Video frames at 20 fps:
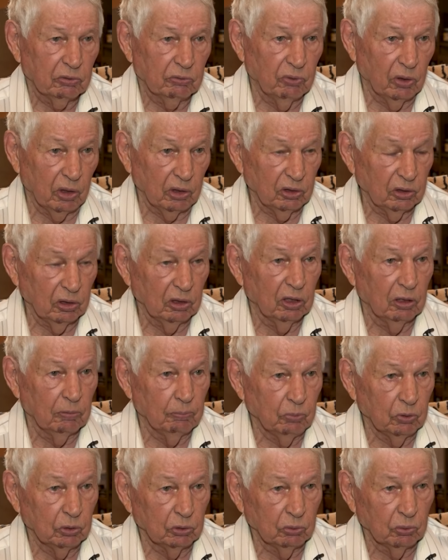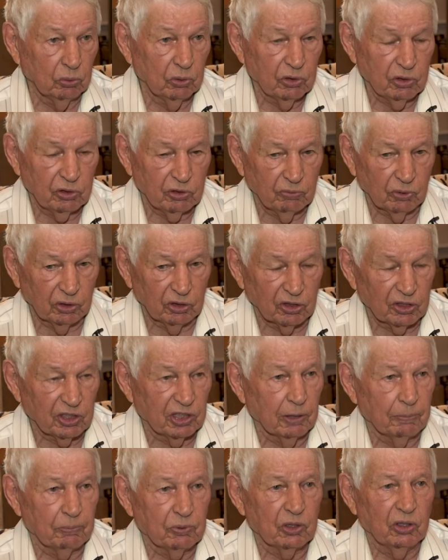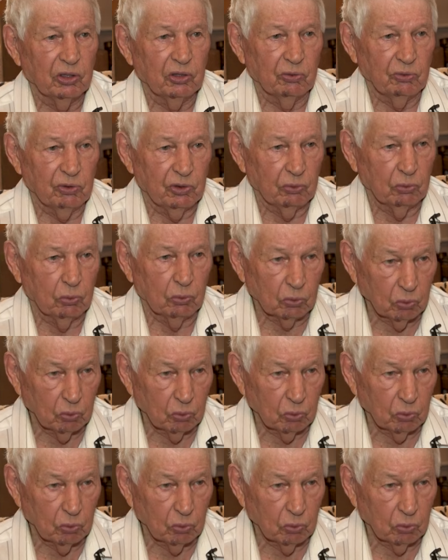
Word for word: квартала Б, то есть водоснабжение всего